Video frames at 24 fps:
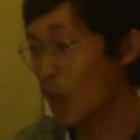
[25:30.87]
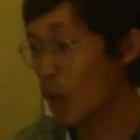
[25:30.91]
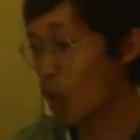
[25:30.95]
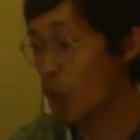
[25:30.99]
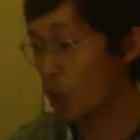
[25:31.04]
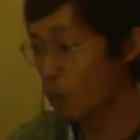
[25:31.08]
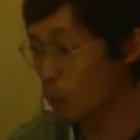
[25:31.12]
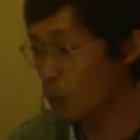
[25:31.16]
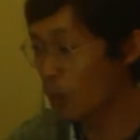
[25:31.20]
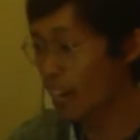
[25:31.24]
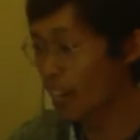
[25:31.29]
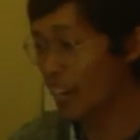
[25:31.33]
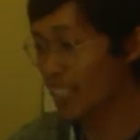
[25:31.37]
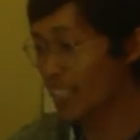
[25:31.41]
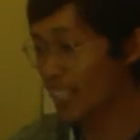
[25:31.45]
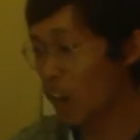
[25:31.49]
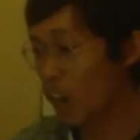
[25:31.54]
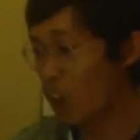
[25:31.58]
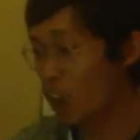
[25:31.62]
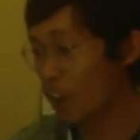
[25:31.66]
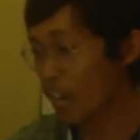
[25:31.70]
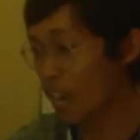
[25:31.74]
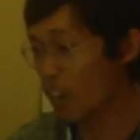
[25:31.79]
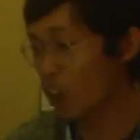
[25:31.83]
walaupun
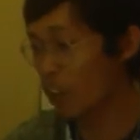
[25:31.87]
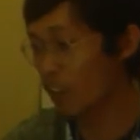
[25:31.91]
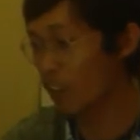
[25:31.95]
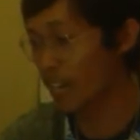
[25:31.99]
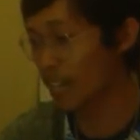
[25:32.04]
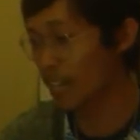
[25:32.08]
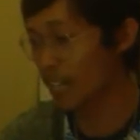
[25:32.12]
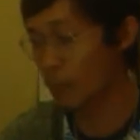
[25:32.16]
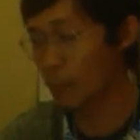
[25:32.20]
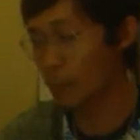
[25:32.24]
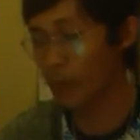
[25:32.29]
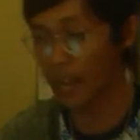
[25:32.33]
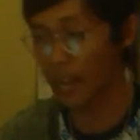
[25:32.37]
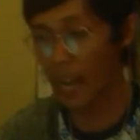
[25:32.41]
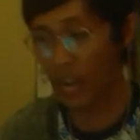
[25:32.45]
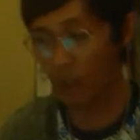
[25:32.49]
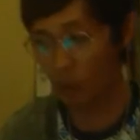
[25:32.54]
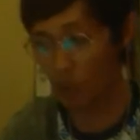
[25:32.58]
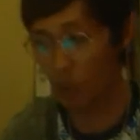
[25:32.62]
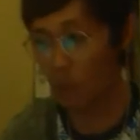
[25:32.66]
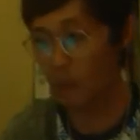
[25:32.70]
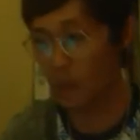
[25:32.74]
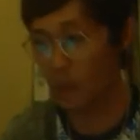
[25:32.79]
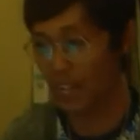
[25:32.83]
ada orang-orang yang
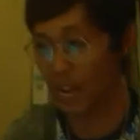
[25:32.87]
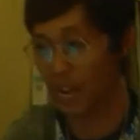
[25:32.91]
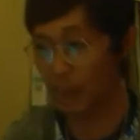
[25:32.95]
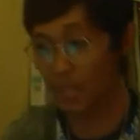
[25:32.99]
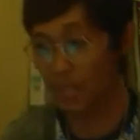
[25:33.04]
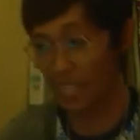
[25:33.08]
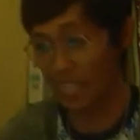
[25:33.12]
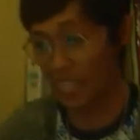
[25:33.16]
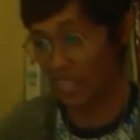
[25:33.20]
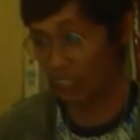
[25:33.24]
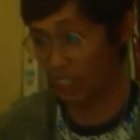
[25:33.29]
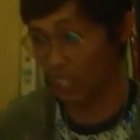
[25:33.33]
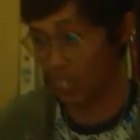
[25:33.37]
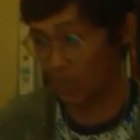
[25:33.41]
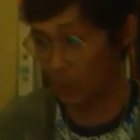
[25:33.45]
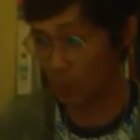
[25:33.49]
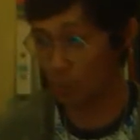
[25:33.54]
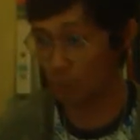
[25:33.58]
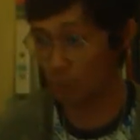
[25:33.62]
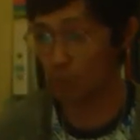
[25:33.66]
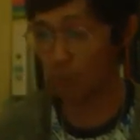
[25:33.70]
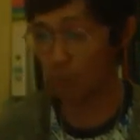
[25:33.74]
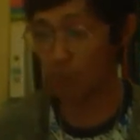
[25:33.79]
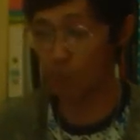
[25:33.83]
mengaku pernah melihat
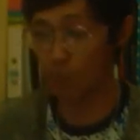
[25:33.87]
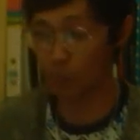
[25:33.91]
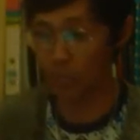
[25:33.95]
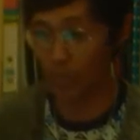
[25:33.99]
Yesus,